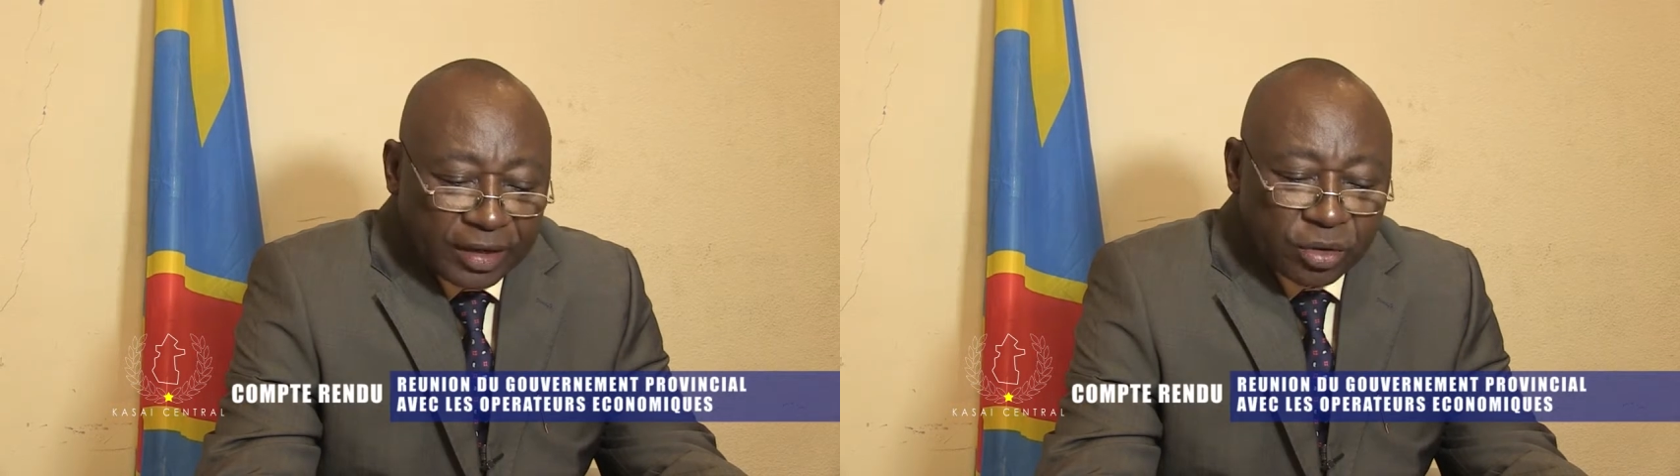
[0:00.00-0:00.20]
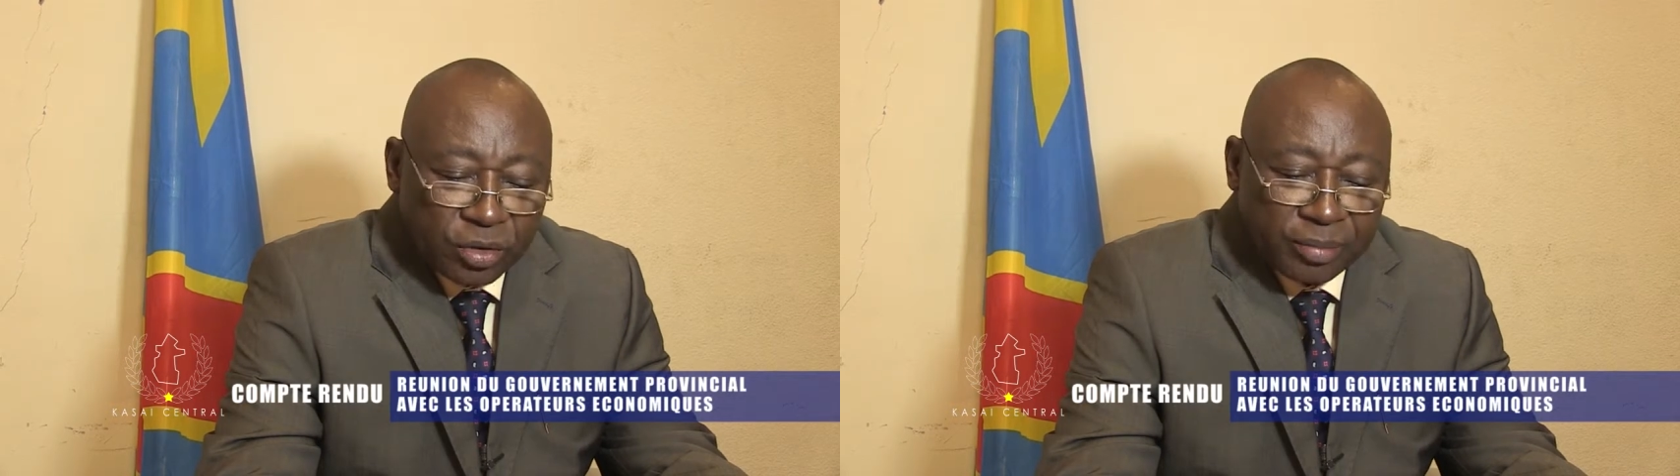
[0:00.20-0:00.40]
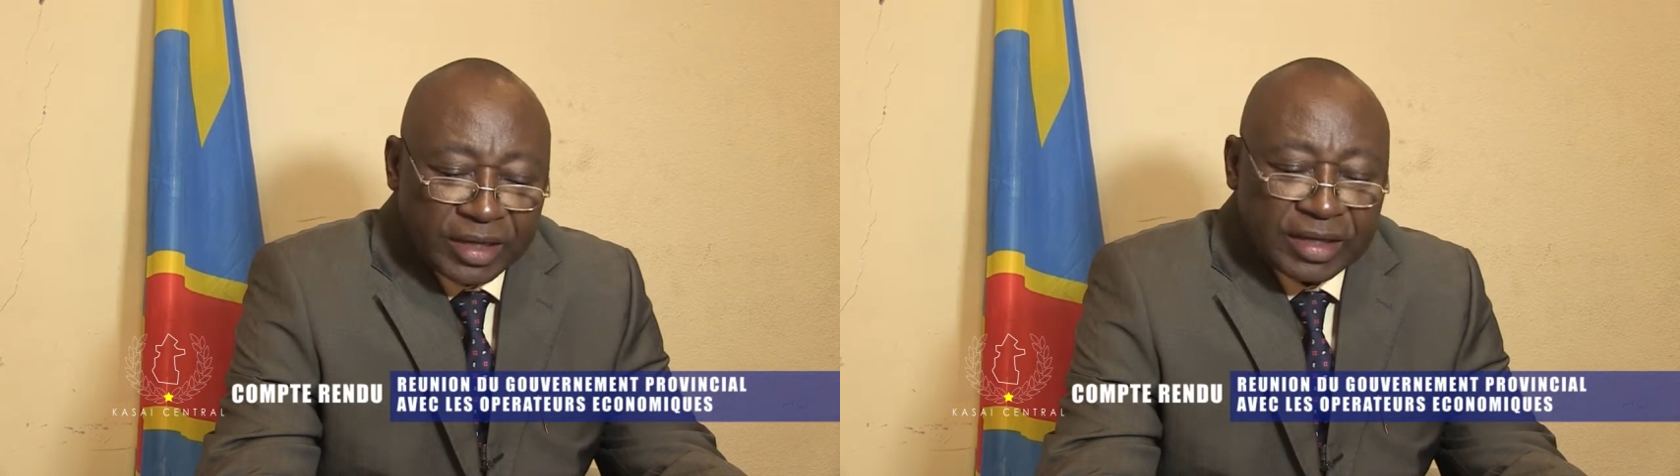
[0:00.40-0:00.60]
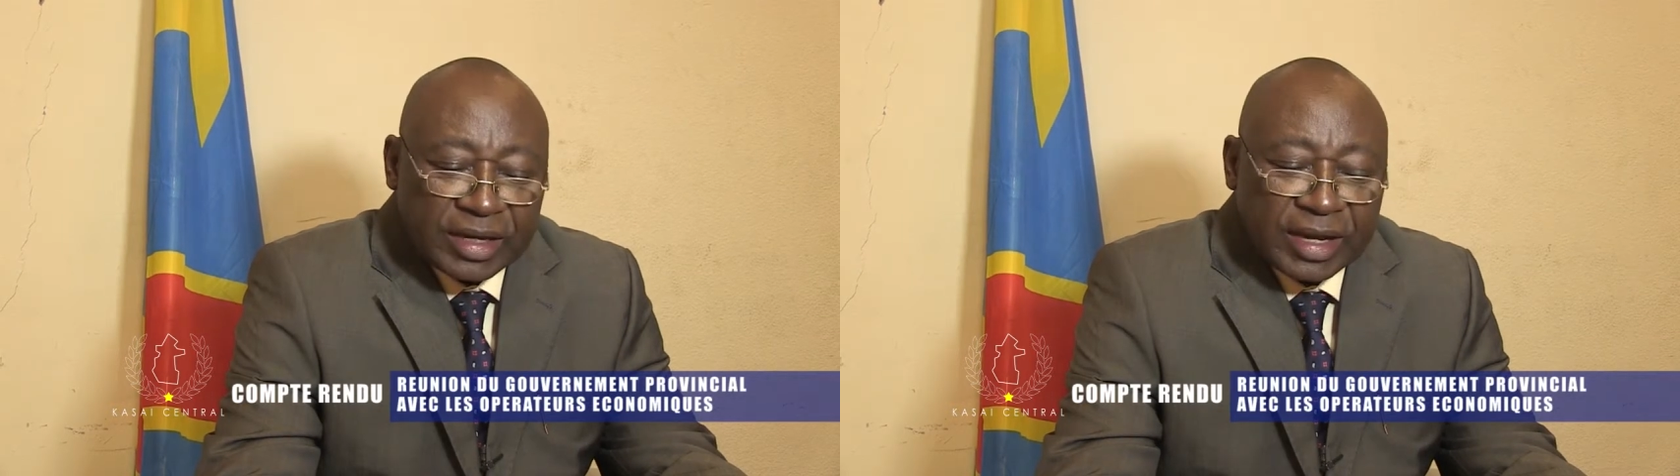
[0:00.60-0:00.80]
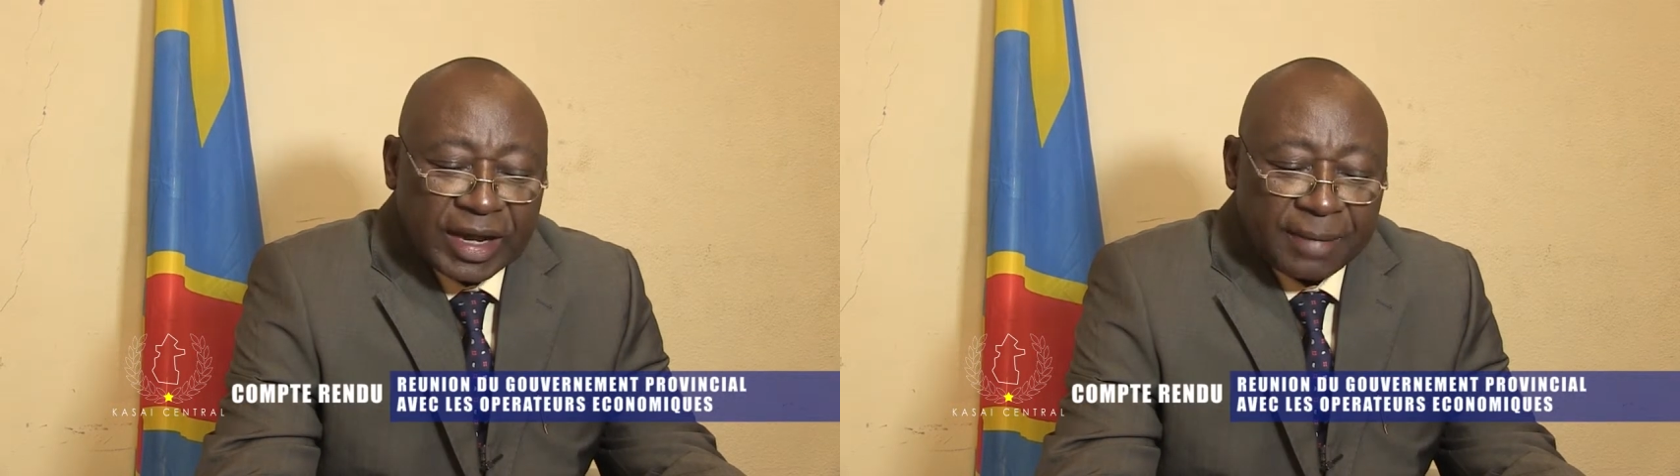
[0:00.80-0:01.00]

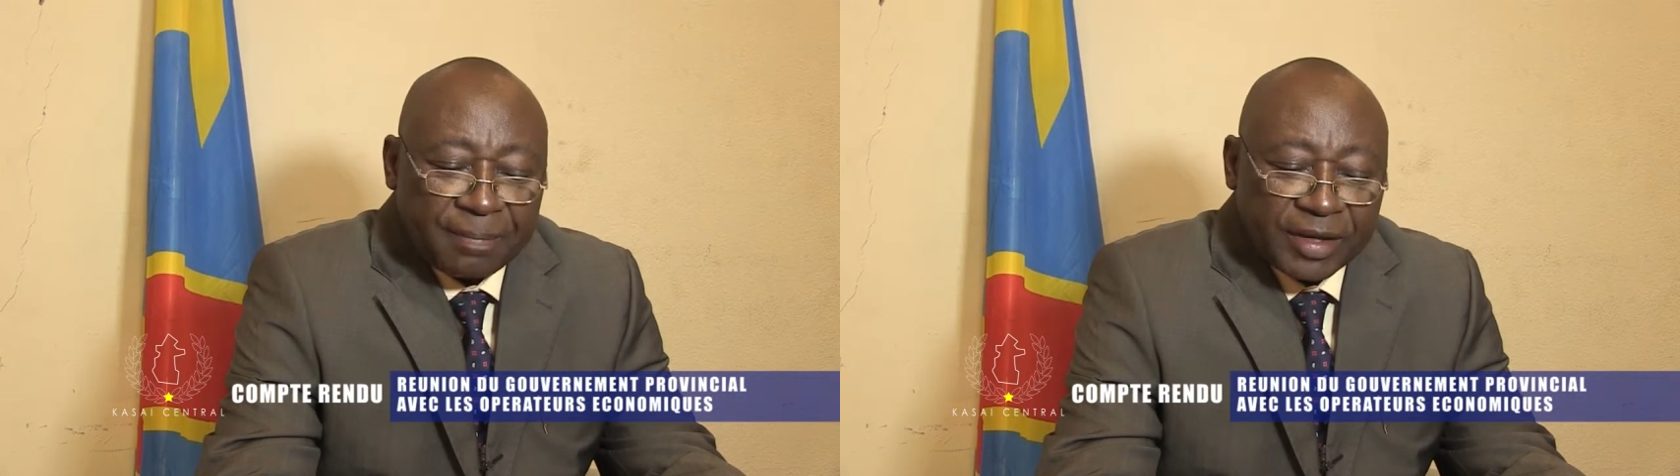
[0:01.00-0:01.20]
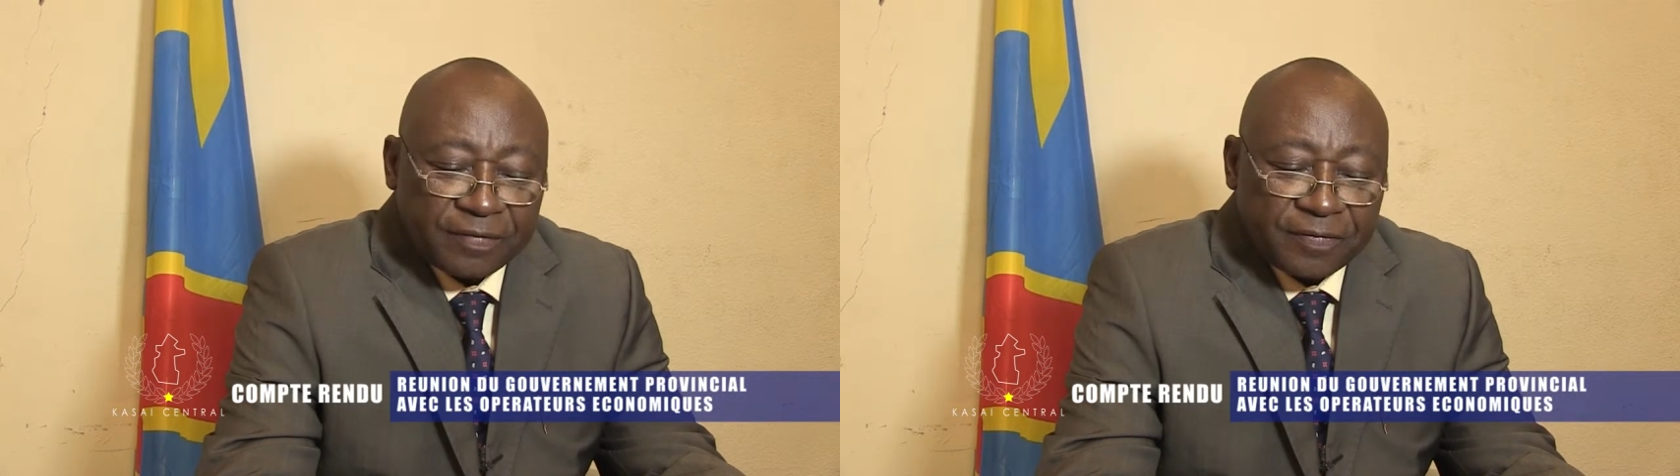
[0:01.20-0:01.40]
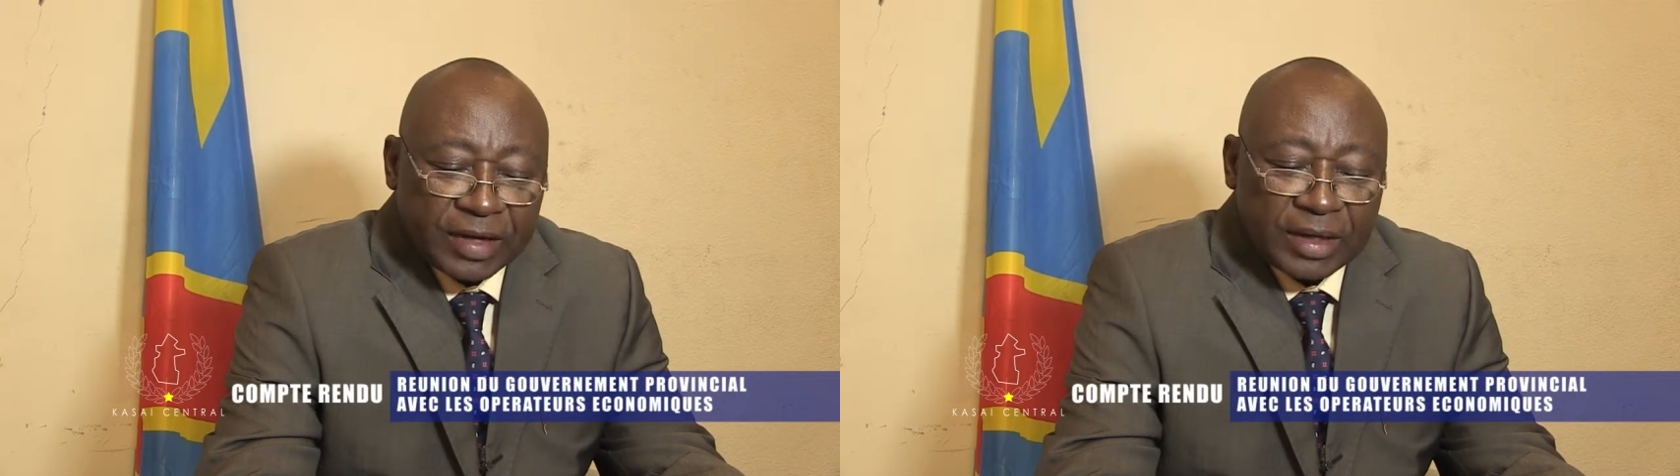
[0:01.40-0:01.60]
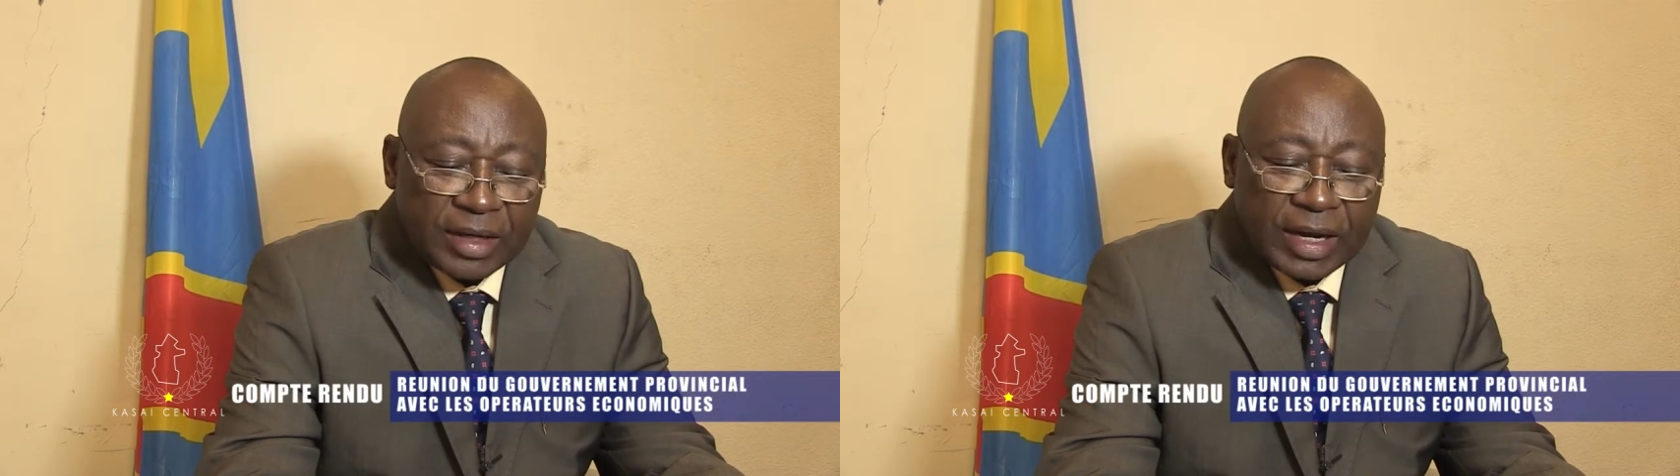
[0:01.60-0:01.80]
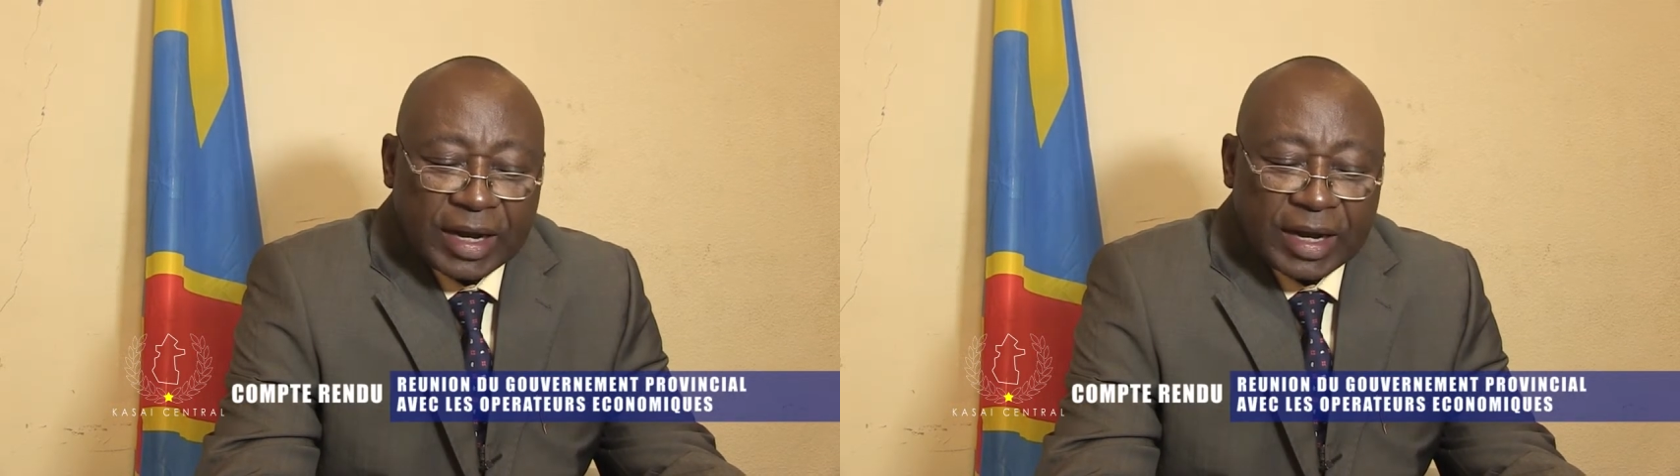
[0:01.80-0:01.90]
économiques a pris fin